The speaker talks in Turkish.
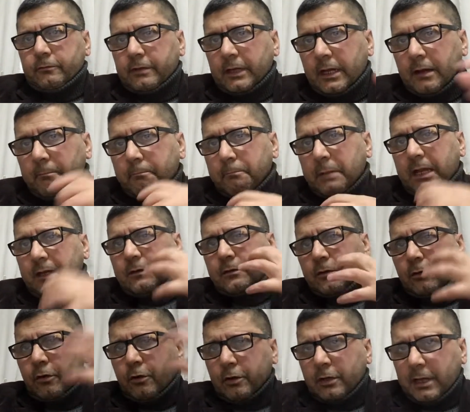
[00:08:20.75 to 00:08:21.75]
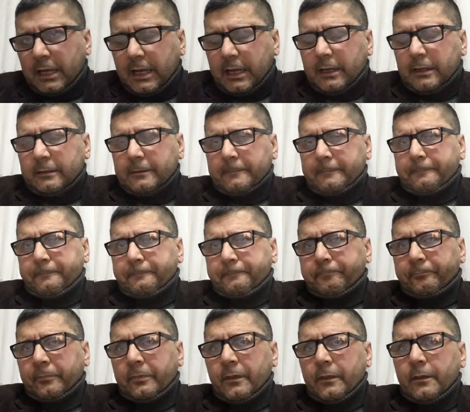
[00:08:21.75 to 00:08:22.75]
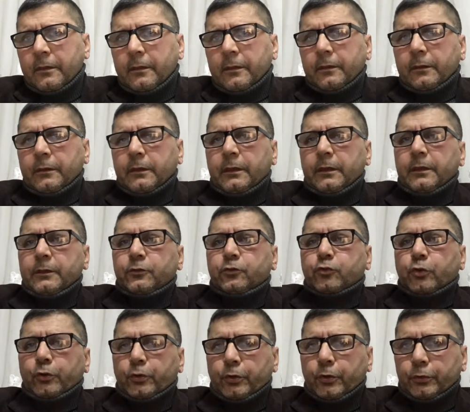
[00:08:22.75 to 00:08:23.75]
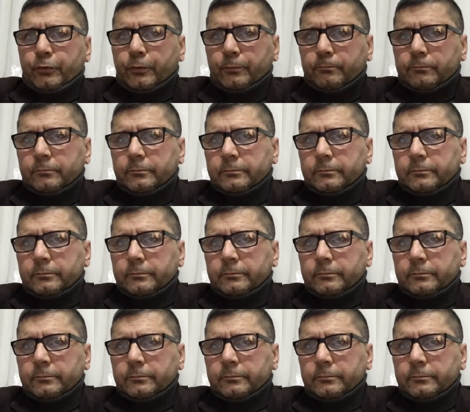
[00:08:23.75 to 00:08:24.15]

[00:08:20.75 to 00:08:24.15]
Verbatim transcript: Veya ben öyle e, görüyordum.